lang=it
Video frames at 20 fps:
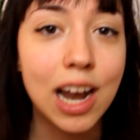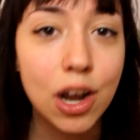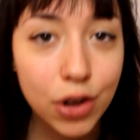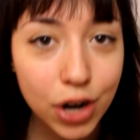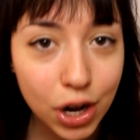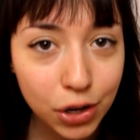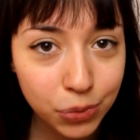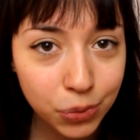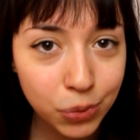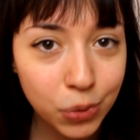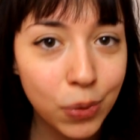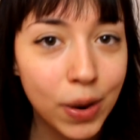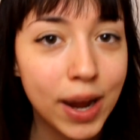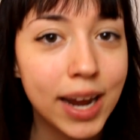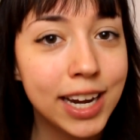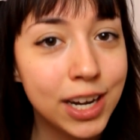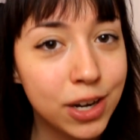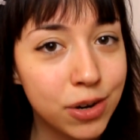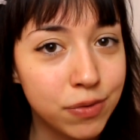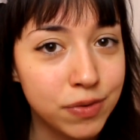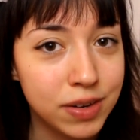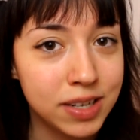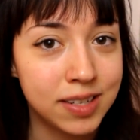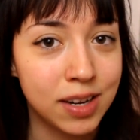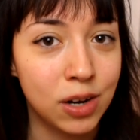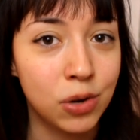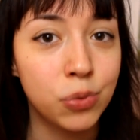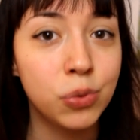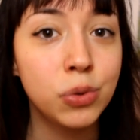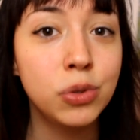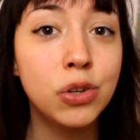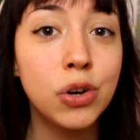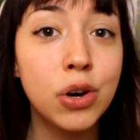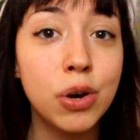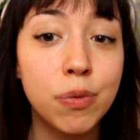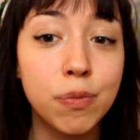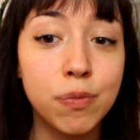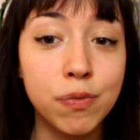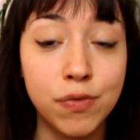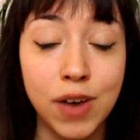allora dunque io vi
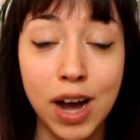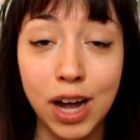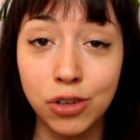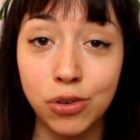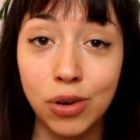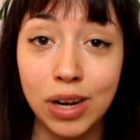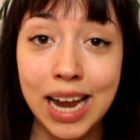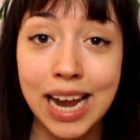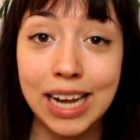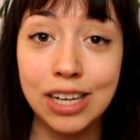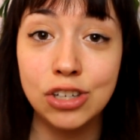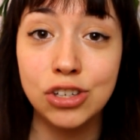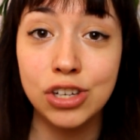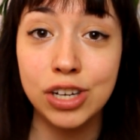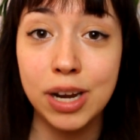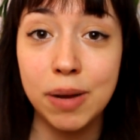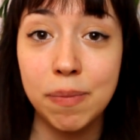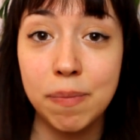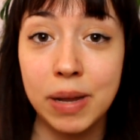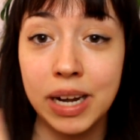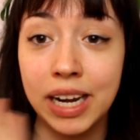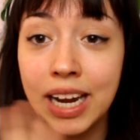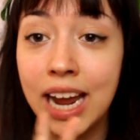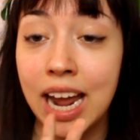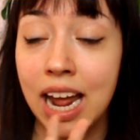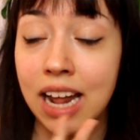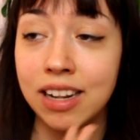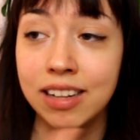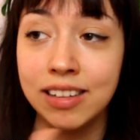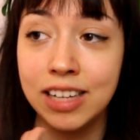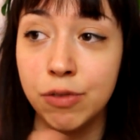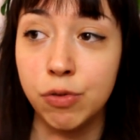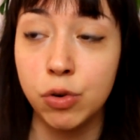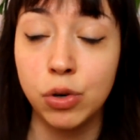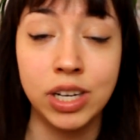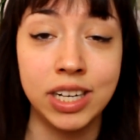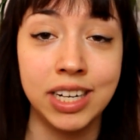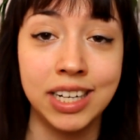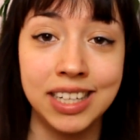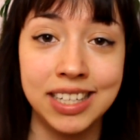saluto, vado a leggere perché
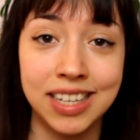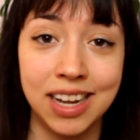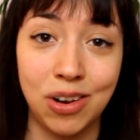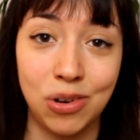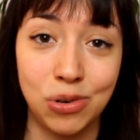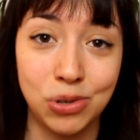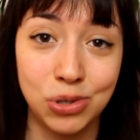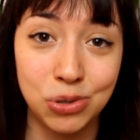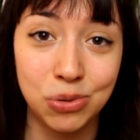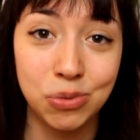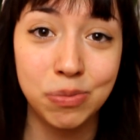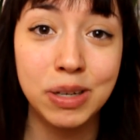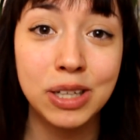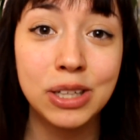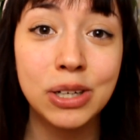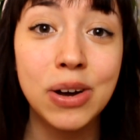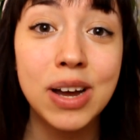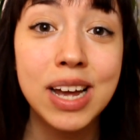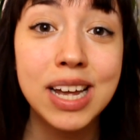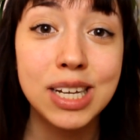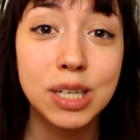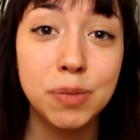devo iniziarlo subito,